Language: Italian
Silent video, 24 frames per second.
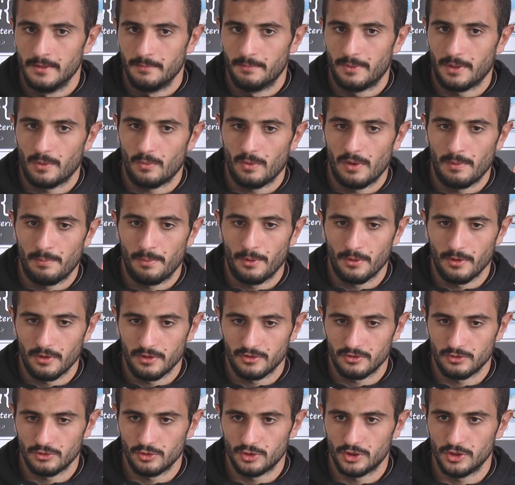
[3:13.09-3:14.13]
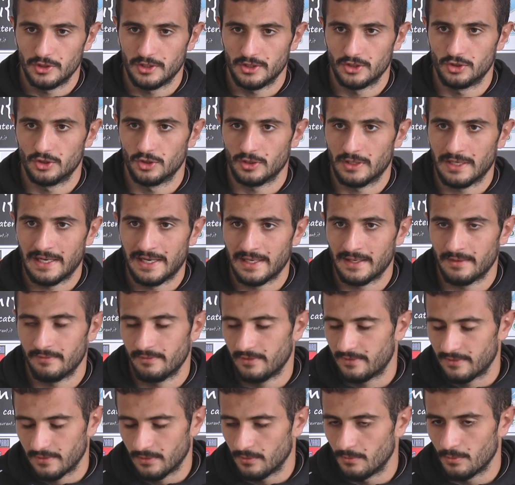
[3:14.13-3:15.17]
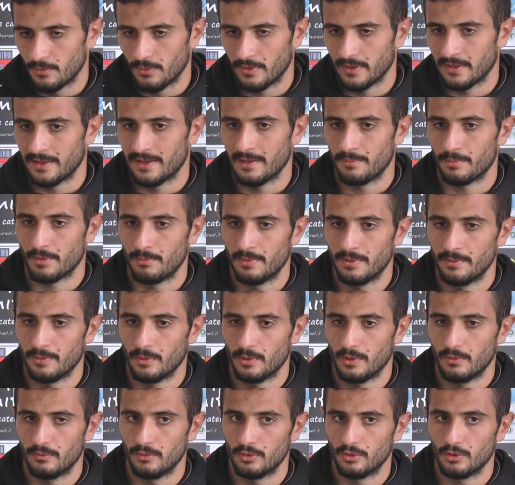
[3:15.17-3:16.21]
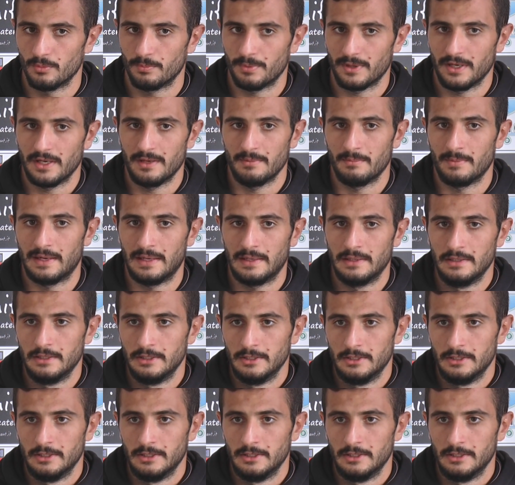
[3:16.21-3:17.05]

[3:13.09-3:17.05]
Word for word: per quel poco che sono riuscito a giocare, visti comunque anche i problemi che ho avuto prima